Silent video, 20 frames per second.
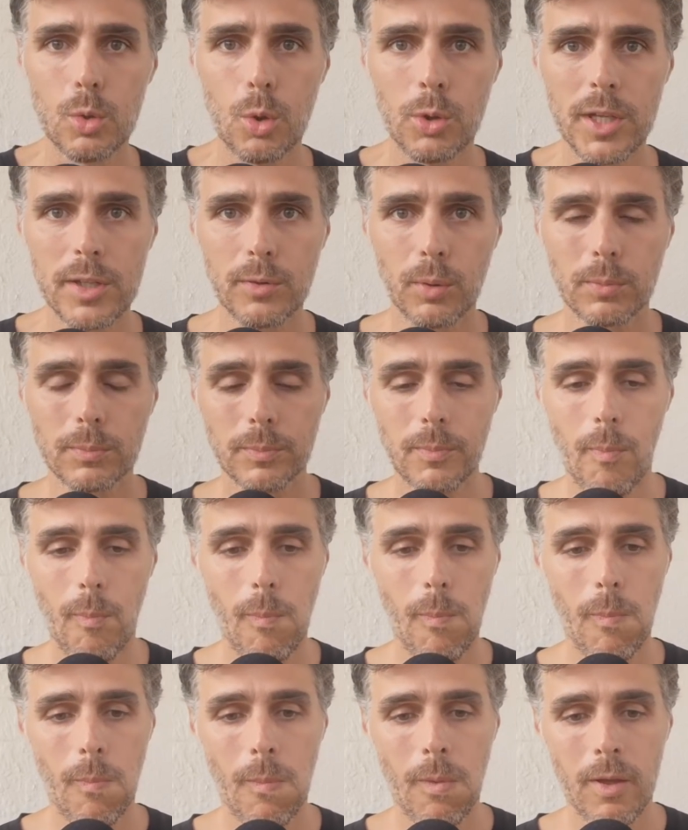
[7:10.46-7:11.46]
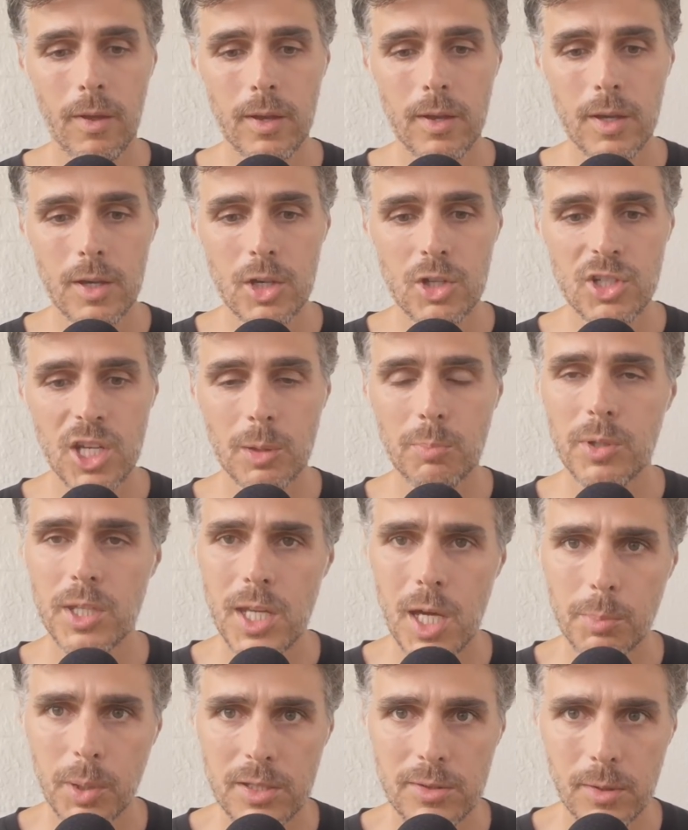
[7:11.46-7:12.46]
Où en est-on Chaque pays
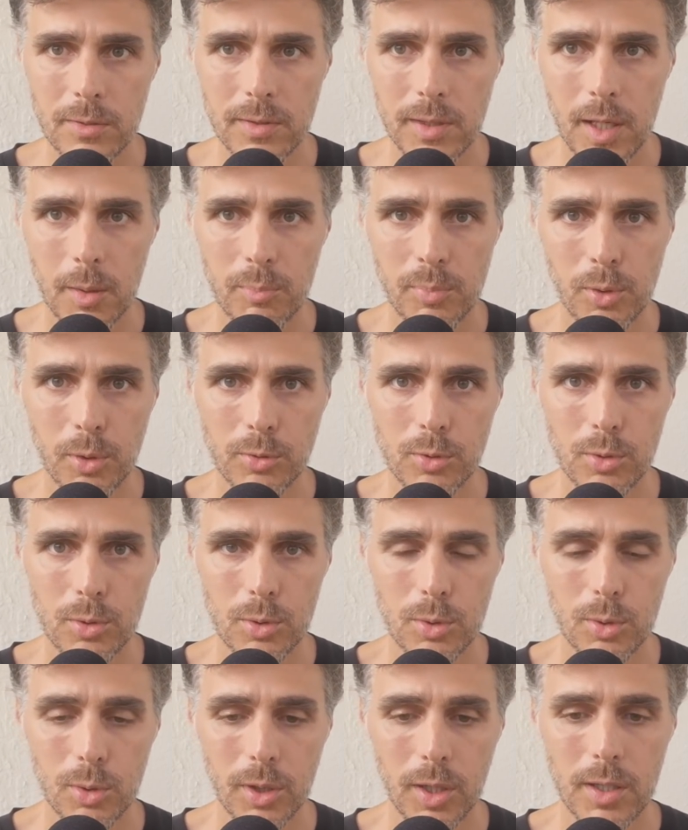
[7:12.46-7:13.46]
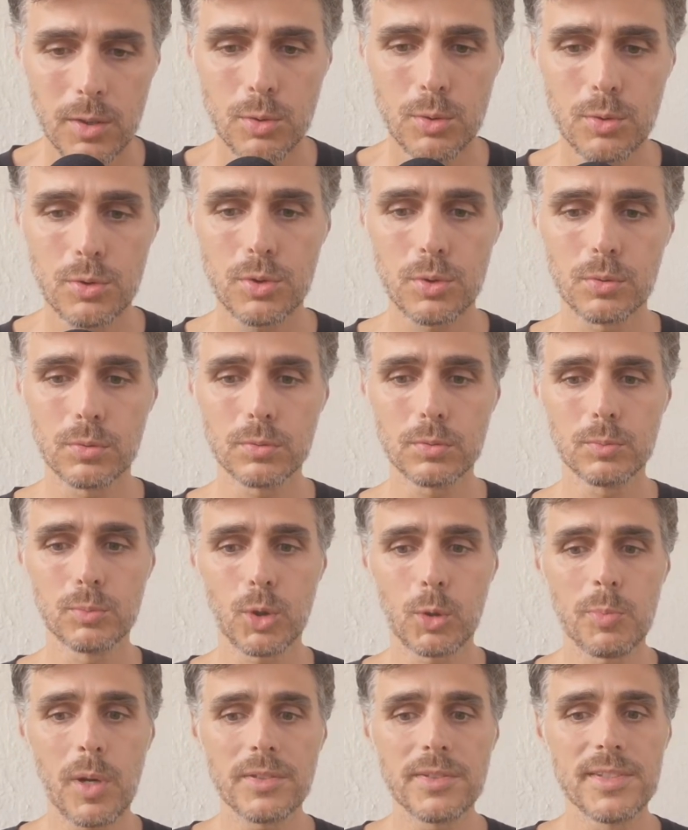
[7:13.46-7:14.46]
a présenté un plan de réduction
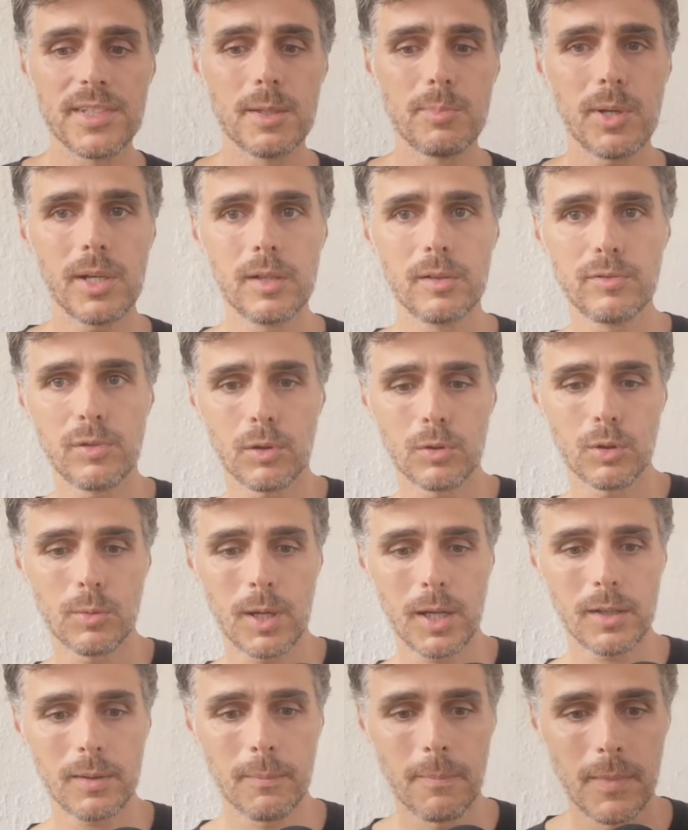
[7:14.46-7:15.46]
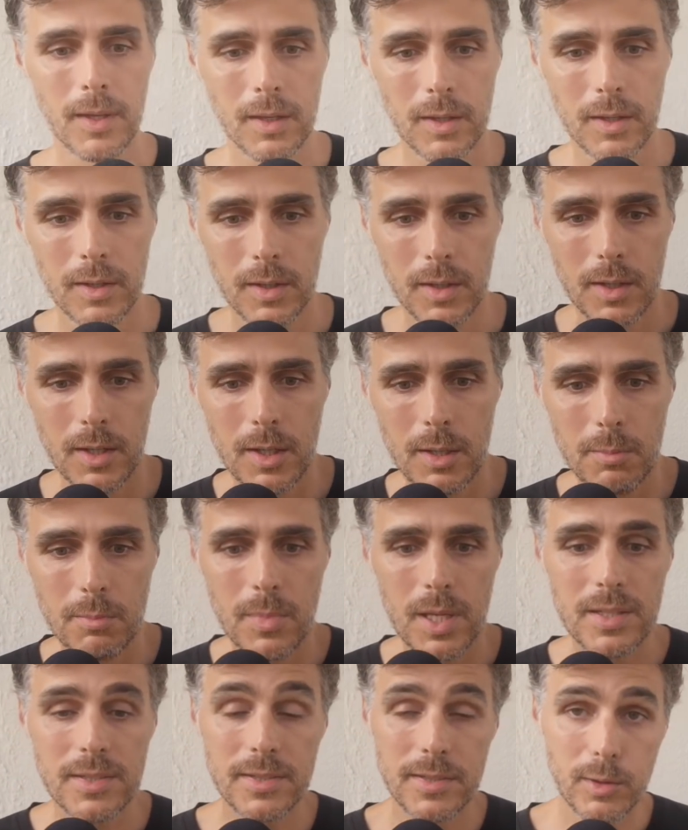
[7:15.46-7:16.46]
pour participer à l'effort global.
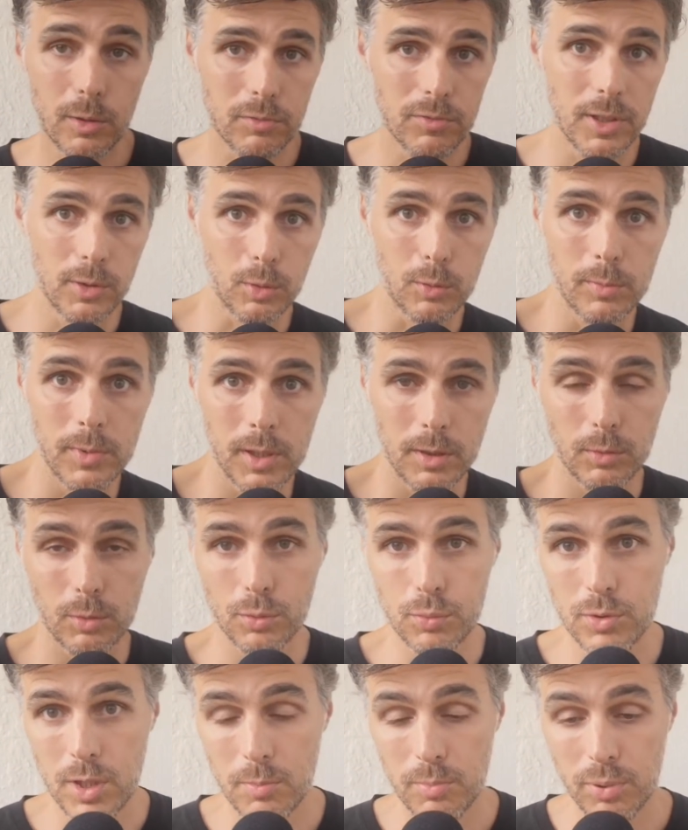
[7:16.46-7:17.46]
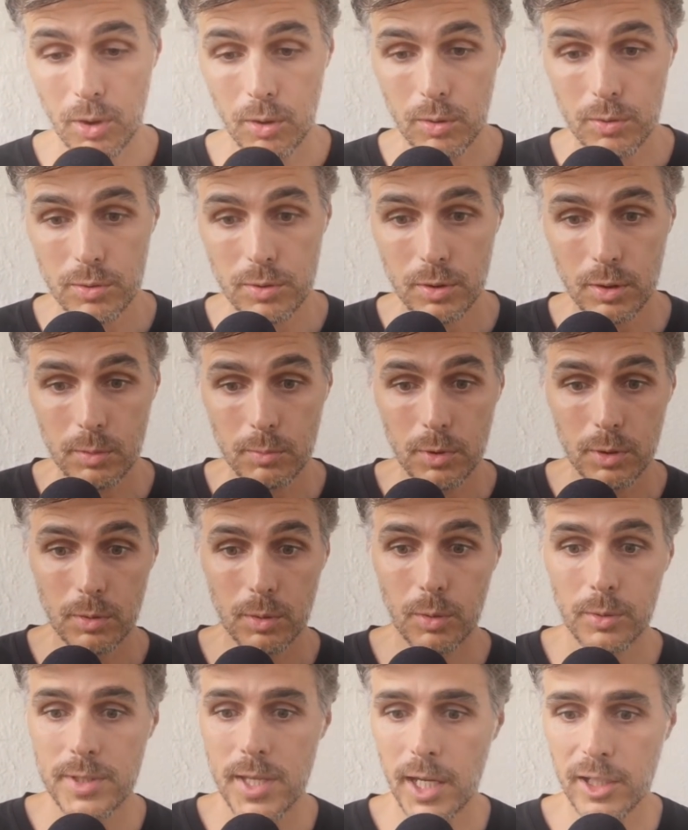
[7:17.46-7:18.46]
Mais si en fait on met tous les plans ensemble,
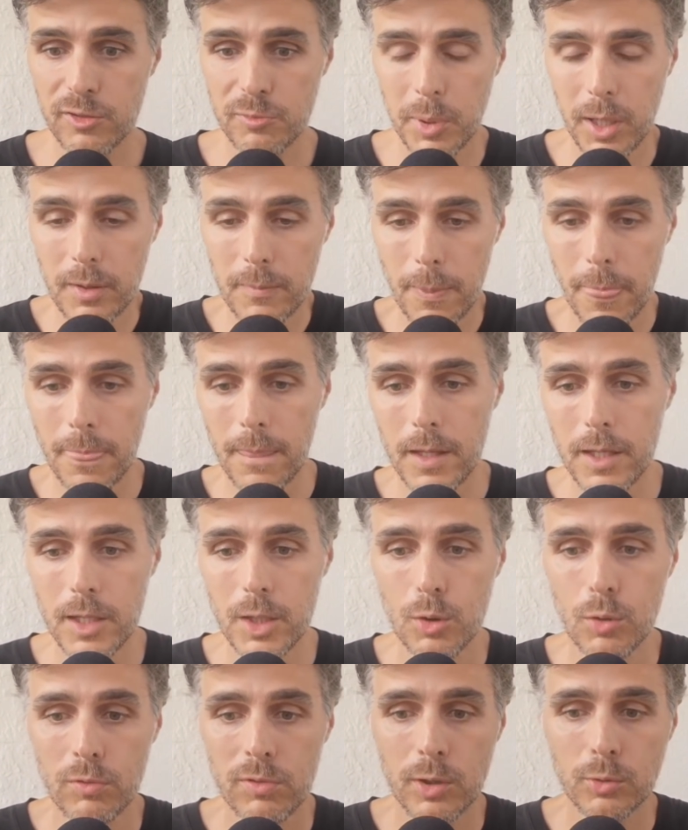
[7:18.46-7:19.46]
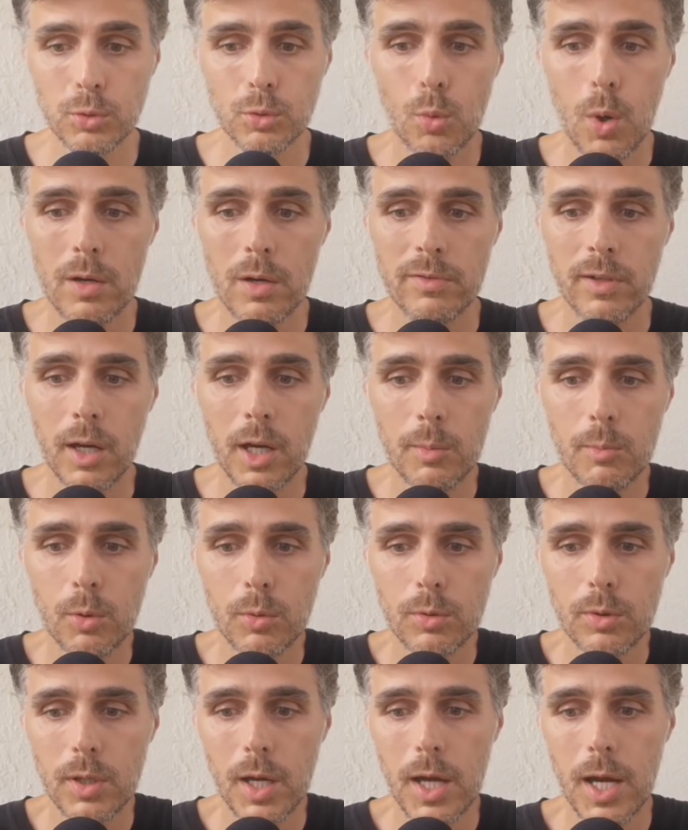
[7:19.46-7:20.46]
on n'y arrive pas et on va tout droit vers un
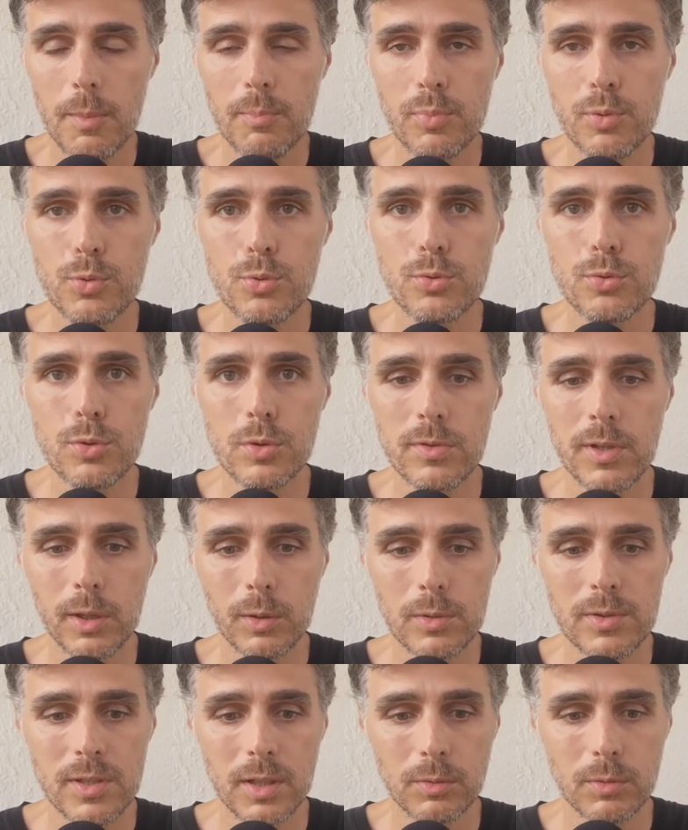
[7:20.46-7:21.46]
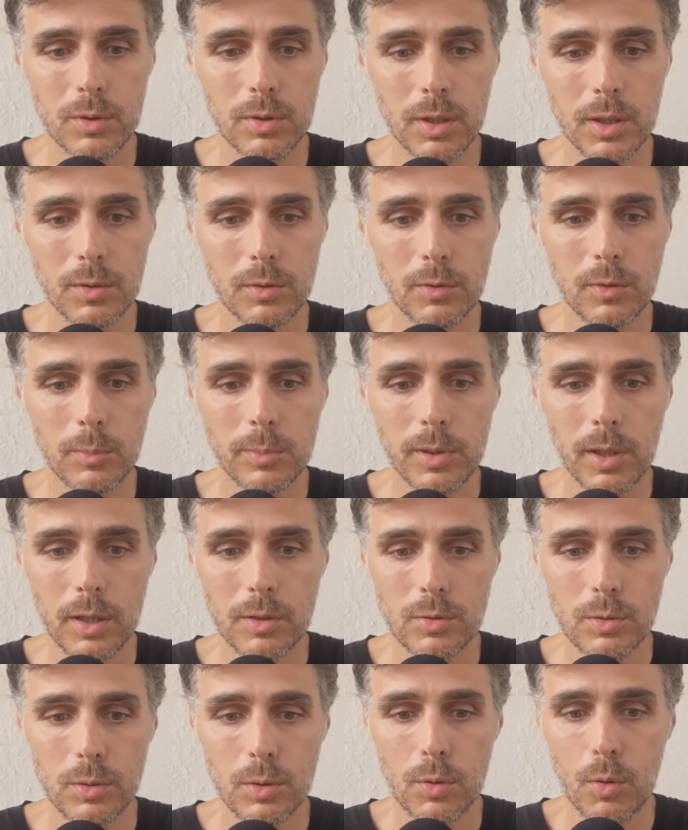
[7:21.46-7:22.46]
monde à plus de 2,5 degrés de
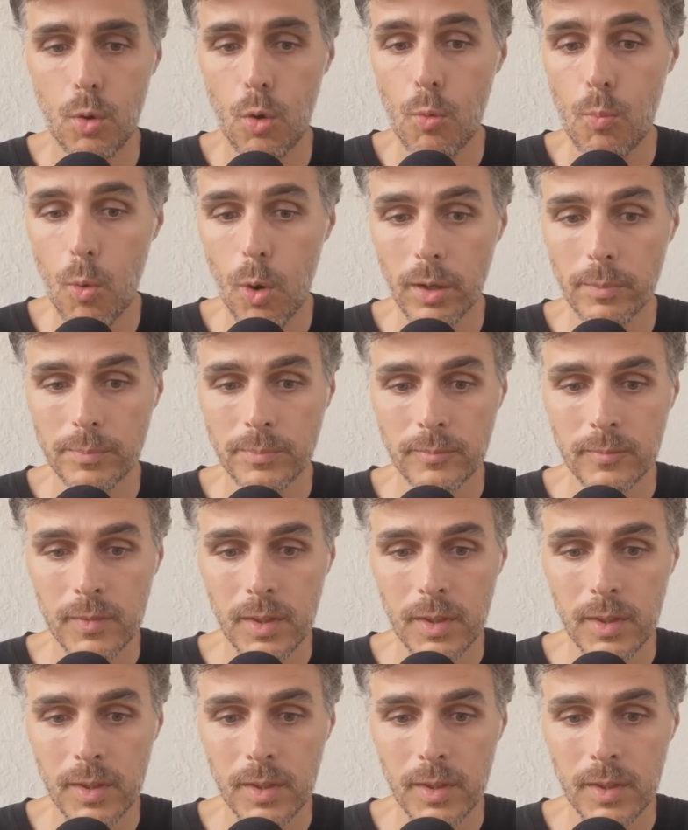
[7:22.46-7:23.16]
température au moins.